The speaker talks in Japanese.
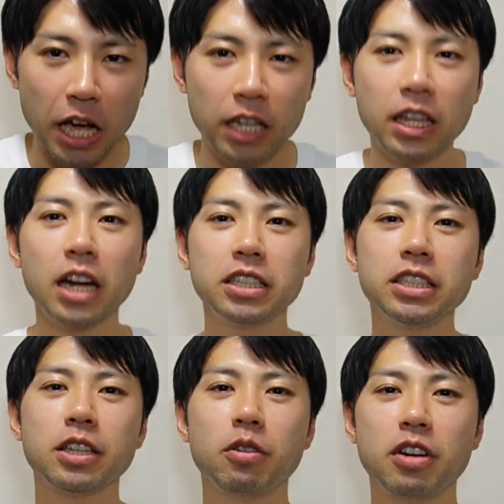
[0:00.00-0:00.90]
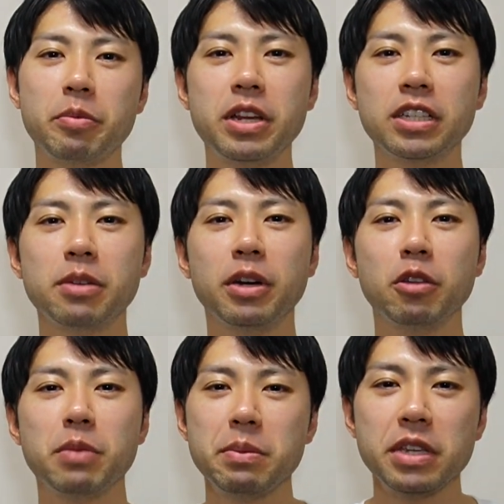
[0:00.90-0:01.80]
新しい曲が皆様
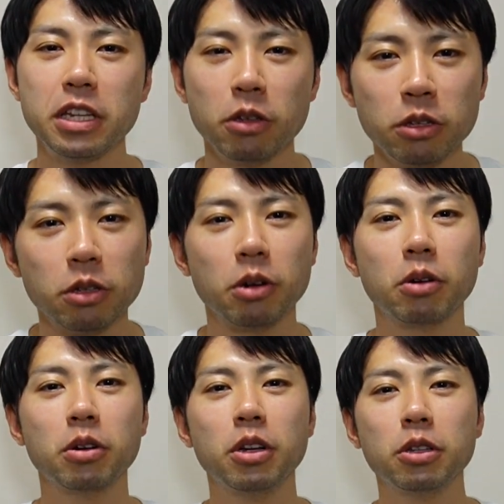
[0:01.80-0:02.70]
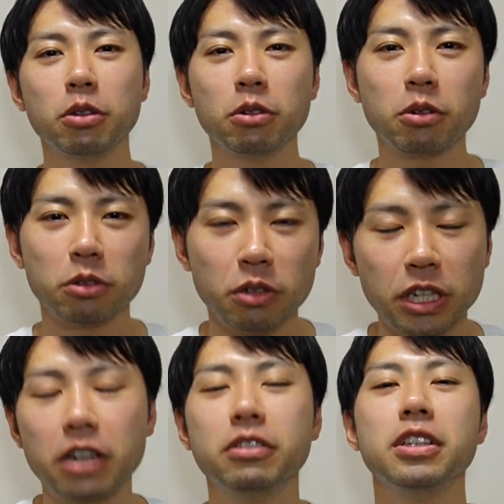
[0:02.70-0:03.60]
の耳にどんどん届くことに
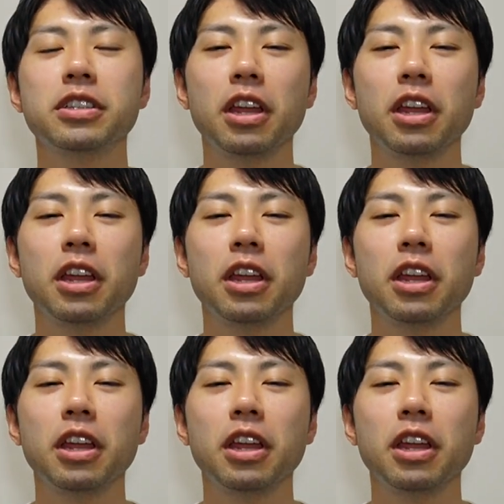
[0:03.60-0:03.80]
なるんです